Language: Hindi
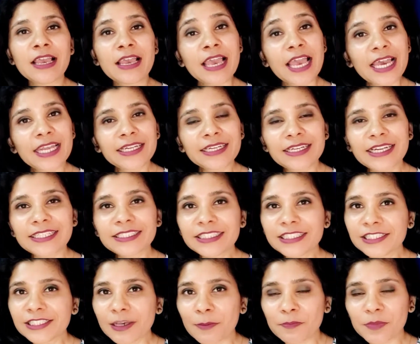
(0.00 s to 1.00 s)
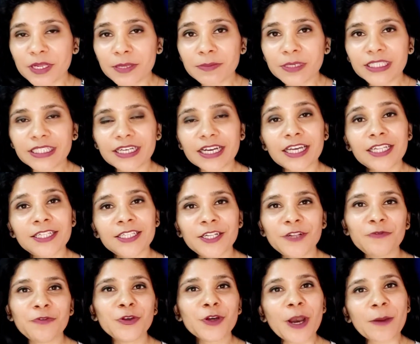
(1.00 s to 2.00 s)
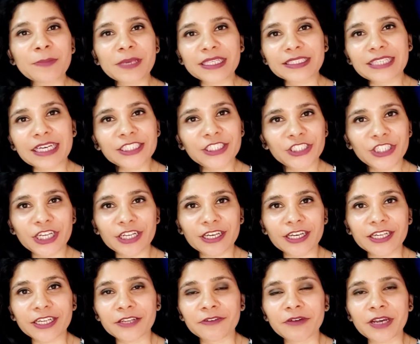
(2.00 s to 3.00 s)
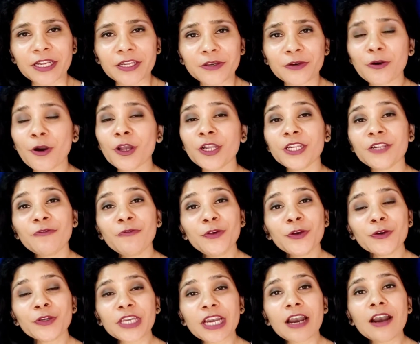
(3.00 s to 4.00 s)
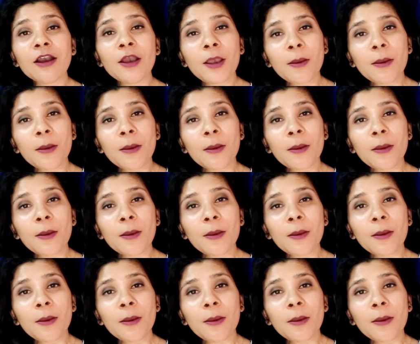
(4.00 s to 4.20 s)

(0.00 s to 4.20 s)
हेयर रिलेटेड सप्लीमेंट का रिव्यू आपके साथ शेयर करने वाली हूँ और रिव्यू क्या